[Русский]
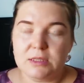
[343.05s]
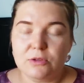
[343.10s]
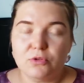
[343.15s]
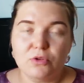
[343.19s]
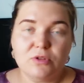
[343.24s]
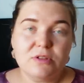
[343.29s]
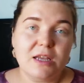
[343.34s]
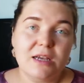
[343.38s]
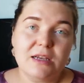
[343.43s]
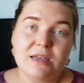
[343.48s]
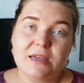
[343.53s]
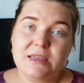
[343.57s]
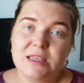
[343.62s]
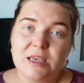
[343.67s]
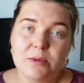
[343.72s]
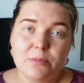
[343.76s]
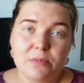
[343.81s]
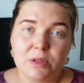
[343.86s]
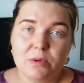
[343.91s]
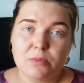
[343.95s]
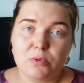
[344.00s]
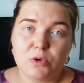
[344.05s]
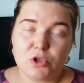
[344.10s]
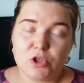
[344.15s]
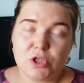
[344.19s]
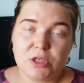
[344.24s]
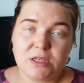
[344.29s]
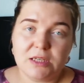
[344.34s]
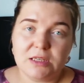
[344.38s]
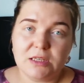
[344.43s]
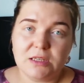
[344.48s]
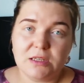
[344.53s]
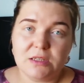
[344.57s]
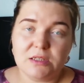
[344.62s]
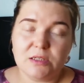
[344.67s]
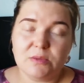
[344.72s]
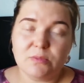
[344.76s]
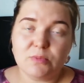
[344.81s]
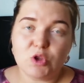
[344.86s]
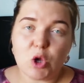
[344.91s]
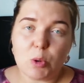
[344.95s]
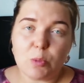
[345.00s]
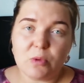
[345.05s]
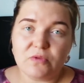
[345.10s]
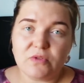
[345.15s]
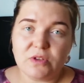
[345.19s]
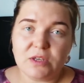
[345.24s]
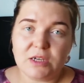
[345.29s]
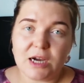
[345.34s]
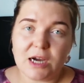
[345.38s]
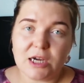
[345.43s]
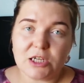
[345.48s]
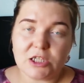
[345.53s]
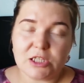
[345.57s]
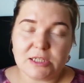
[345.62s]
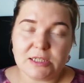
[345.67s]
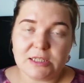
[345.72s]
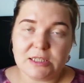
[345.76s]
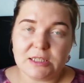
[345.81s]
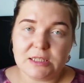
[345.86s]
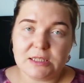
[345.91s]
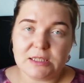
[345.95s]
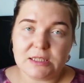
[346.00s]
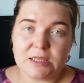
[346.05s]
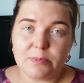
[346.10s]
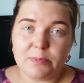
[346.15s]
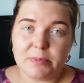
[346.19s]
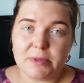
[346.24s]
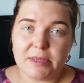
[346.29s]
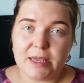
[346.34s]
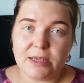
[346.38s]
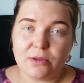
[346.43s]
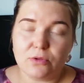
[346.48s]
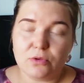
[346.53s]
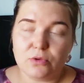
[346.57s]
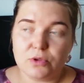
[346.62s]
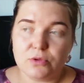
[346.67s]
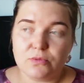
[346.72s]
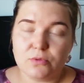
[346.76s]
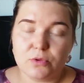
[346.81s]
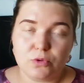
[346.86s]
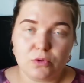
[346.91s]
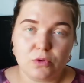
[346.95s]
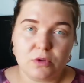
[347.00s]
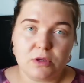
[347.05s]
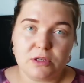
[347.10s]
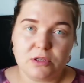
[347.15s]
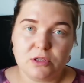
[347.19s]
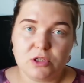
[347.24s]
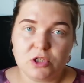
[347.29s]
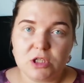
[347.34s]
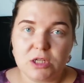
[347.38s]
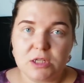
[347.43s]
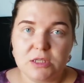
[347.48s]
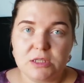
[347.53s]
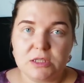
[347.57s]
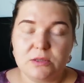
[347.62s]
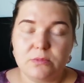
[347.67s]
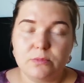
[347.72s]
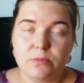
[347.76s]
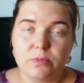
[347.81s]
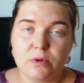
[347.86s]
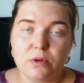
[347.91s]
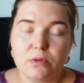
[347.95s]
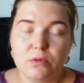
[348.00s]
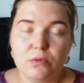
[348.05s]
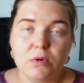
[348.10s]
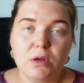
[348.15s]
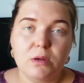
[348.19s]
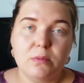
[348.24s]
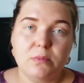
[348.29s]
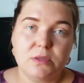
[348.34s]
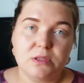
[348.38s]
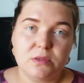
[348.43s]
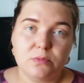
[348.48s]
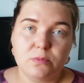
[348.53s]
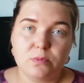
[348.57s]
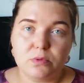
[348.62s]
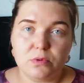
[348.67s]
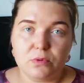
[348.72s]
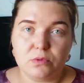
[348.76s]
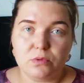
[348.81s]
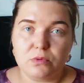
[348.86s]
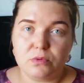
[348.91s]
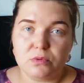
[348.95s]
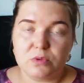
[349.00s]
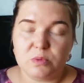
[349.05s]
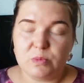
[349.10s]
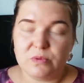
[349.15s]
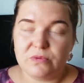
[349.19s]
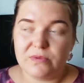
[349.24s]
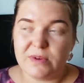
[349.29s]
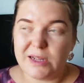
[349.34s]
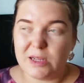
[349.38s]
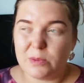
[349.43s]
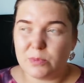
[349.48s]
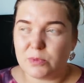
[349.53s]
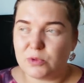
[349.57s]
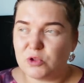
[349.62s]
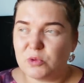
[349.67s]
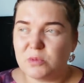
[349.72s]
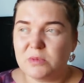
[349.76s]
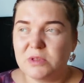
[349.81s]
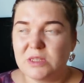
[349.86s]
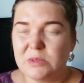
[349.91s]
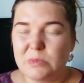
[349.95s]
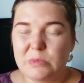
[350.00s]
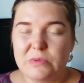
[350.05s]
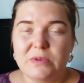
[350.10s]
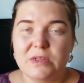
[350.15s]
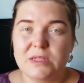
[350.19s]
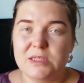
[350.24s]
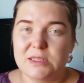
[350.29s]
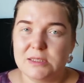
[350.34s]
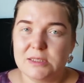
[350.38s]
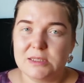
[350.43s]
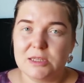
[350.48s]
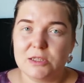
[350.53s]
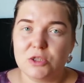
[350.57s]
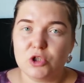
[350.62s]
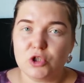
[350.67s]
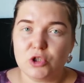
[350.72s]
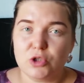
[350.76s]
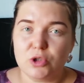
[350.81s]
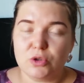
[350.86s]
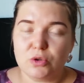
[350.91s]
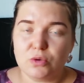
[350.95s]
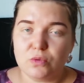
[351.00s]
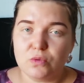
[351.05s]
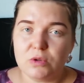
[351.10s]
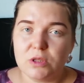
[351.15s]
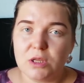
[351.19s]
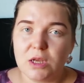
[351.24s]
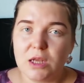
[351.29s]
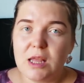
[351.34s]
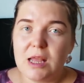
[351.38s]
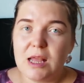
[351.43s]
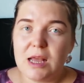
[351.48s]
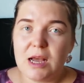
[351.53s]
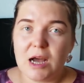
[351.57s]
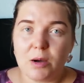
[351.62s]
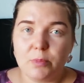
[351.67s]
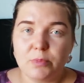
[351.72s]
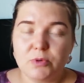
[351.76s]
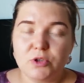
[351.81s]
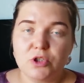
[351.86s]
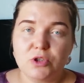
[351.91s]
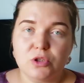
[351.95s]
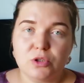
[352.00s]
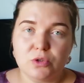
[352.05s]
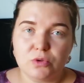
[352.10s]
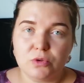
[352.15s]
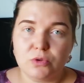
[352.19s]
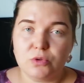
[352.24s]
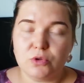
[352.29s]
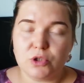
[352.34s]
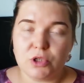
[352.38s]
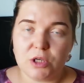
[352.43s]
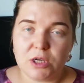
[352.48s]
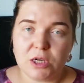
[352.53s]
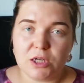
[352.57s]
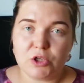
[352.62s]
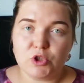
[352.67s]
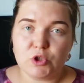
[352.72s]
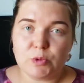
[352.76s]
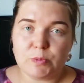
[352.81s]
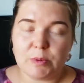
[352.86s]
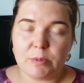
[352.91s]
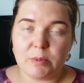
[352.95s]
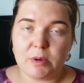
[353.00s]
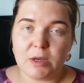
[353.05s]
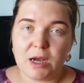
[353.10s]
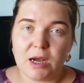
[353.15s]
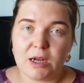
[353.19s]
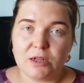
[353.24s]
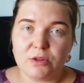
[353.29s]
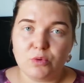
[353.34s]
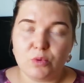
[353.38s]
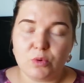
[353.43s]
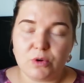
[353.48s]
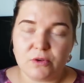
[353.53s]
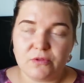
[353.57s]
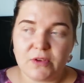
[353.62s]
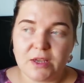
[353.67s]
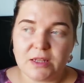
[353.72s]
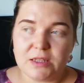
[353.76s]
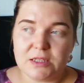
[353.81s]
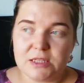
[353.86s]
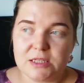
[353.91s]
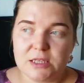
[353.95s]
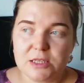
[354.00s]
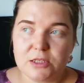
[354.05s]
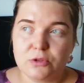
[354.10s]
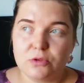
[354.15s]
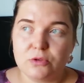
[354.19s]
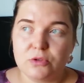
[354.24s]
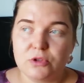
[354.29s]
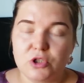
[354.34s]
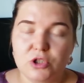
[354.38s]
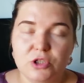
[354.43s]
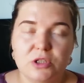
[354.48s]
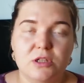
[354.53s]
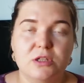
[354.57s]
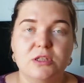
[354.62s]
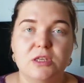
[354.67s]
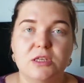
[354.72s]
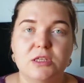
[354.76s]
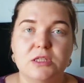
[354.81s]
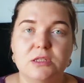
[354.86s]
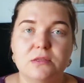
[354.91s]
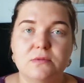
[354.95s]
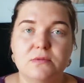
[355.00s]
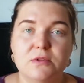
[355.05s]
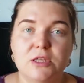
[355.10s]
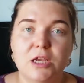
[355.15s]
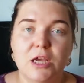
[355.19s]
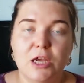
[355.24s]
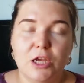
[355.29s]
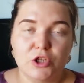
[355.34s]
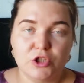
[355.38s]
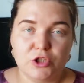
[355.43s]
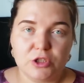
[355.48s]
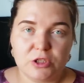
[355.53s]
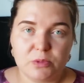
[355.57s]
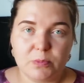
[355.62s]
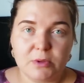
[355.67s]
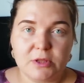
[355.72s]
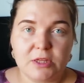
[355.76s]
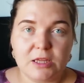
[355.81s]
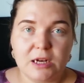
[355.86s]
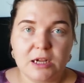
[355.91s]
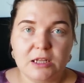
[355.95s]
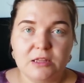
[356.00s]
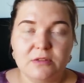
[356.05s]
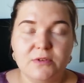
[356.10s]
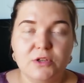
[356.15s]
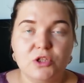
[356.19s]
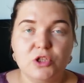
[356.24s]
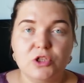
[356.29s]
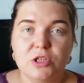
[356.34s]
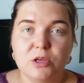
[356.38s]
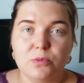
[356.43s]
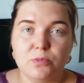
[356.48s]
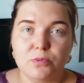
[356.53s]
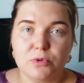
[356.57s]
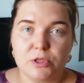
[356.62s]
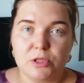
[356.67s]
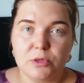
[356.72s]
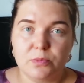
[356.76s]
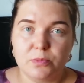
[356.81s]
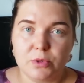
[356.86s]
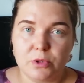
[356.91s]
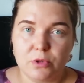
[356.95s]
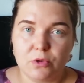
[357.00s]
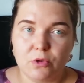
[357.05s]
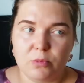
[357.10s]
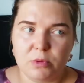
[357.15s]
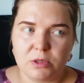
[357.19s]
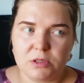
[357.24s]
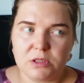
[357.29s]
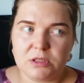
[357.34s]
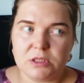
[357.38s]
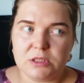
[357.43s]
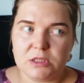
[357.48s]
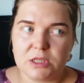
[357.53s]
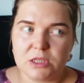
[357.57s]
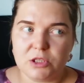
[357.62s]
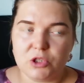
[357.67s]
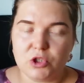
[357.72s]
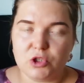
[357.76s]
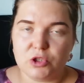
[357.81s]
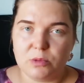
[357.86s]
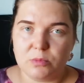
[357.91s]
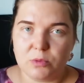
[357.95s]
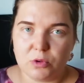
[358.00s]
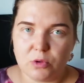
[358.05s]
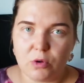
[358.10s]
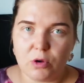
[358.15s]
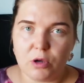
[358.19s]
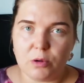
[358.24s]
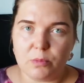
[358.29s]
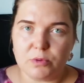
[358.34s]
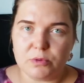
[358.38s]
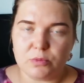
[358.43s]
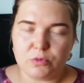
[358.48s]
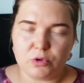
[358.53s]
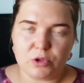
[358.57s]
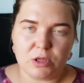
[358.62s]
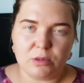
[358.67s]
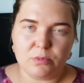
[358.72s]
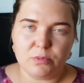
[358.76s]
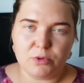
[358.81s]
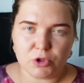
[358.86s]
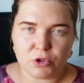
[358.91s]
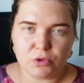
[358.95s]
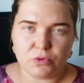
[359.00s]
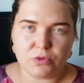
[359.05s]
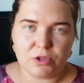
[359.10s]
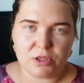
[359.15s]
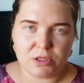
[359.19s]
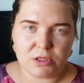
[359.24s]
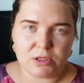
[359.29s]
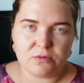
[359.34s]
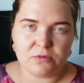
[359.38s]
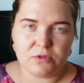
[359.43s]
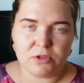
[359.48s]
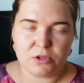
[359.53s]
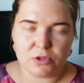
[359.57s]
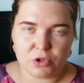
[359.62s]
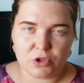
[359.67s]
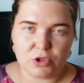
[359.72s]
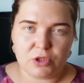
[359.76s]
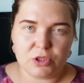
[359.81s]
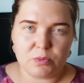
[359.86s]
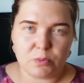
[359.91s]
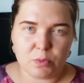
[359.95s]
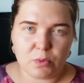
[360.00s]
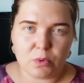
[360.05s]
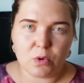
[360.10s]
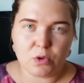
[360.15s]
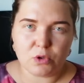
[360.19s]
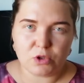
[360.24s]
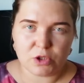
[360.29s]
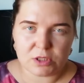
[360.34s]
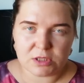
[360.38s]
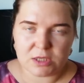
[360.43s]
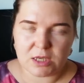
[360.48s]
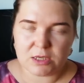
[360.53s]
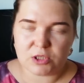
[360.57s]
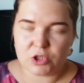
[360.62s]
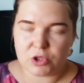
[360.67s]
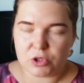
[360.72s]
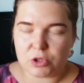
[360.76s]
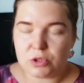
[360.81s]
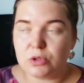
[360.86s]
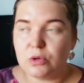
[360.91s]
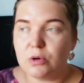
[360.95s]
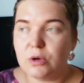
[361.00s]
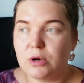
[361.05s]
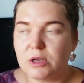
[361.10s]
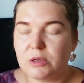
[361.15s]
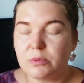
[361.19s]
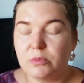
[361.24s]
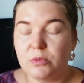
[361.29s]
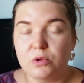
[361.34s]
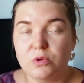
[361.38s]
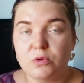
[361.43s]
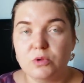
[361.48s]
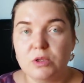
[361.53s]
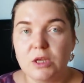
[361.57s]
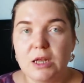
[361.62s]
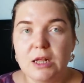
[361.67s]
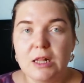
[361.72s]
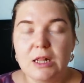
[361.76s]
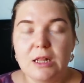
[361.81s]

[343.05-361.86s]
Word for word: Но так как не было больше никаких симптомов, ни кашля, ни соплей, то есть вот только держалась температура, мы температуру сбивали, причем она сбивала достаточно трудно. Обычно Соне очень хорошо помогает нурофен, и здесь он начинал действовать через полтора-два часа после приема. Это достаточно много, потому что обычно он действует где-то через полчаса, через 40 минут.